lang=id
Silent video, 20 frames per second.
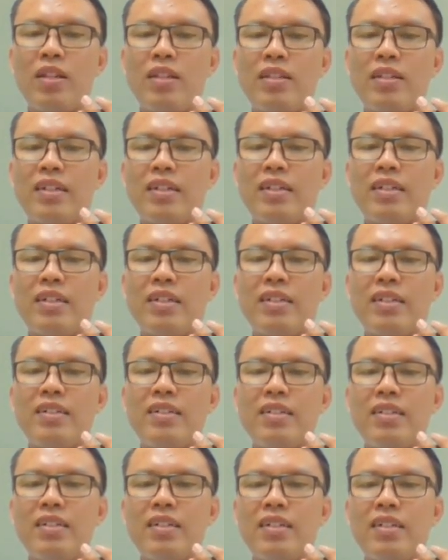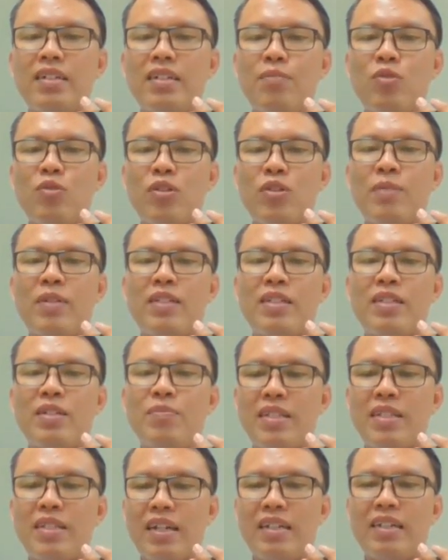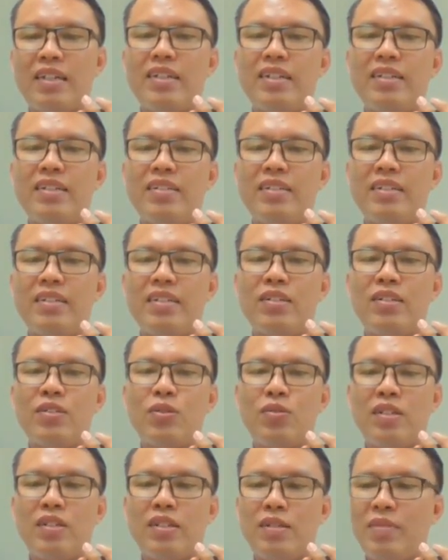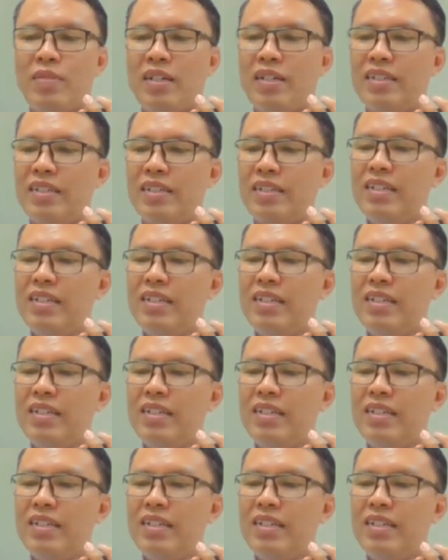ya mungkin masih bisa ya untuk ditempatin.